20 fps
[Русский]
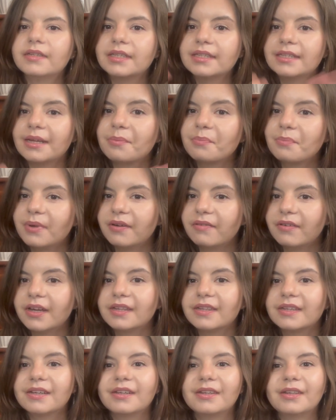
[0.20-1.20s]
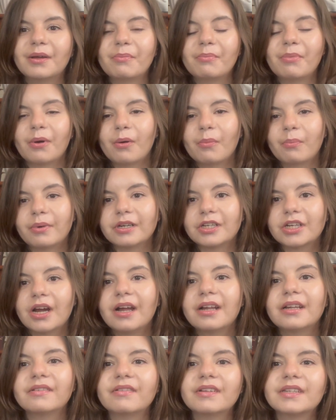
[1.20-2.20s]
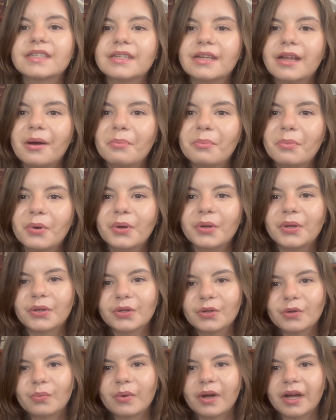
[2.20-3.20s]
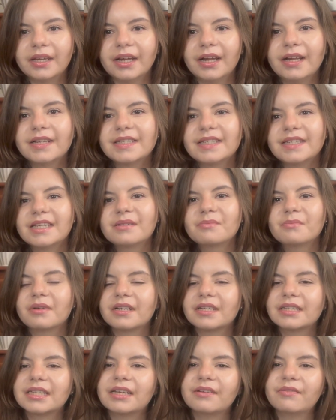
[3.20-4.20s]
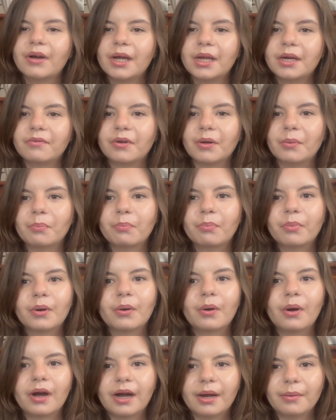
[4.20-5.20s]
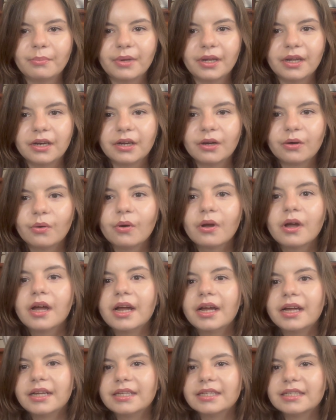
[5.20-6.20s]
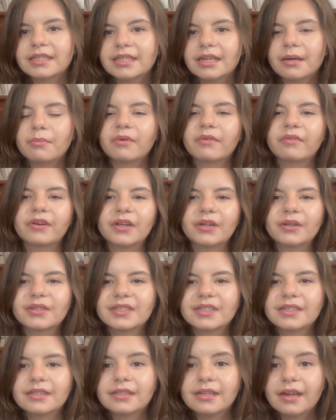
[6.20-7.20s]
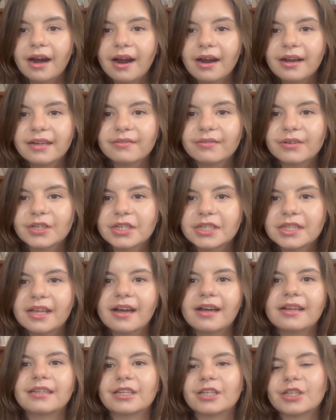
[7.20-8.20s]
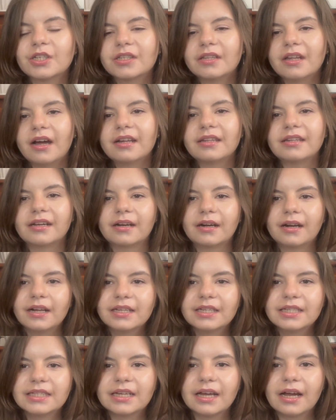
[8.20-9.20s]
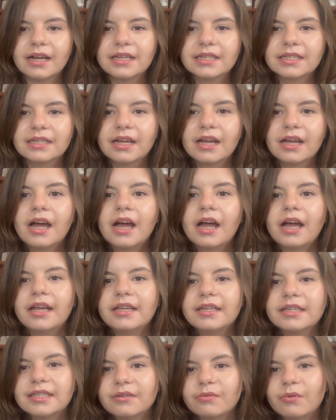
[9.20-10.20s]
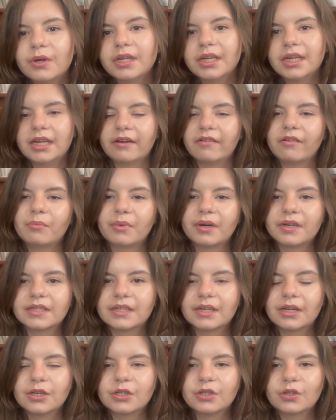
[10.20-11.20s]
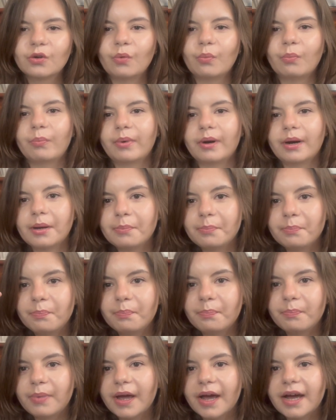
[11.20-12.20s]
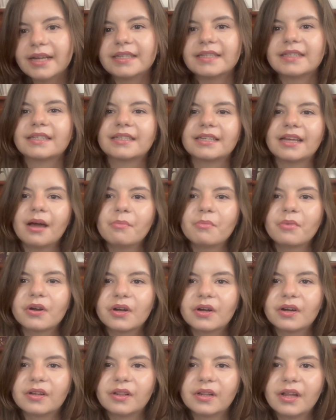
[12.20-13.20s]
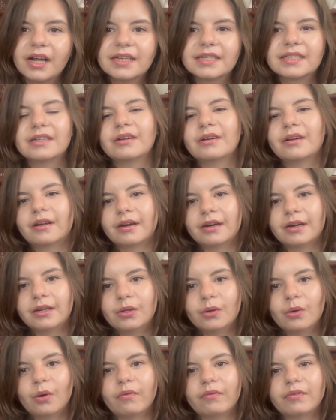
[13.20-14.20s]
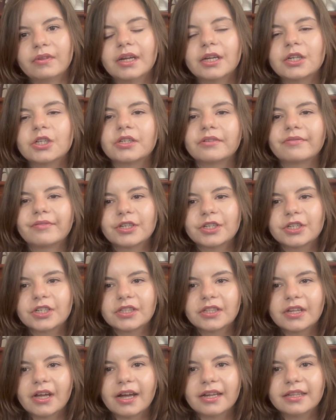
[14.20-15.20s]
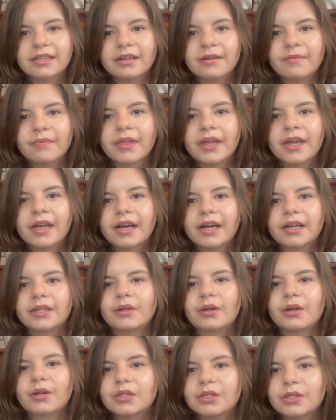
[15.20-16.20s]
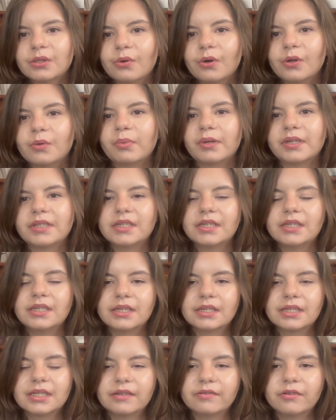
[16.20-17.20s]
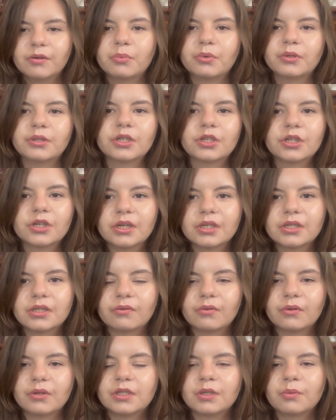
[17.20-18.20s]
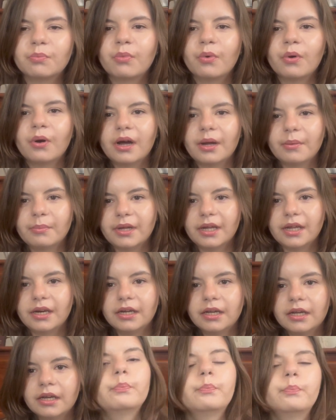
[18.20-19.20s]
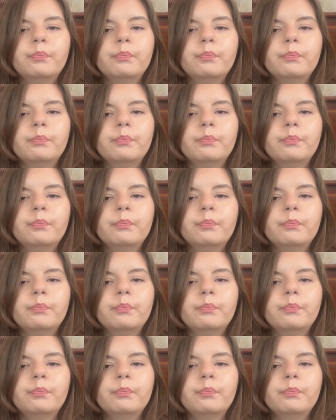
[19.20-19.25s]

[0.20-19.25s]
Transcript: Всем привет и добро пожаловать на мой YouTube канал. Здесь мы разговариваем про Америку из самого ее центрального штата, штата Канзас. И сегодня я вам расскажу про 5 самых классных городов нашего штата, которые стоит посетить, если вы путешествуете по Америке.